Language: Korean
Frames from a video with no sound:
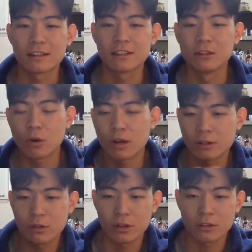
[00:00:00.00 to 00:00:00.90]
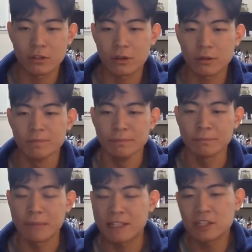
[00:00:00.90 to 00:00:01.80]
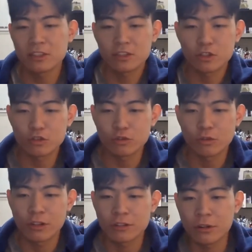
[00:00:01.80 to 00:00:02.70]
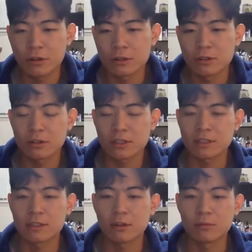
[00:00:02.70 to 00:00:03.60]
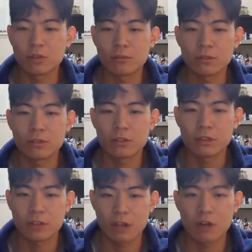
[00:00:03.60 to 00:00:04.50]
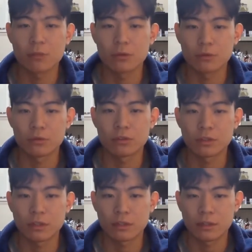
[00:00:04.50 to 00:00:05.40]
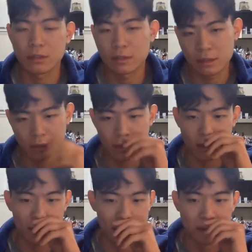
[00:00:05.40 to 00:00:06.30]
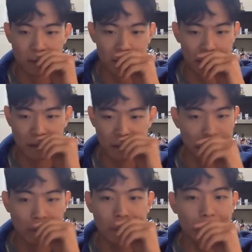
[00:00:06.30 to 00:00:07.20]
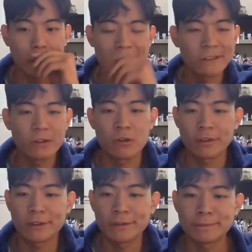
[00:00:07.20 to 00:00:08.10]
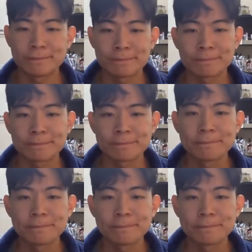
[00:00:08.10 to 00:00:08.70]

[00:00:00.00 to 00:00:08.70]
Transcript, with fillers: 등록하는 거에서 매칭을 시켜주는 거에서 그거 자체가 엄청 힘든 작업이고 솔직히 그게 내가 봤을 땐 좀 많이 그런 것 같아. 음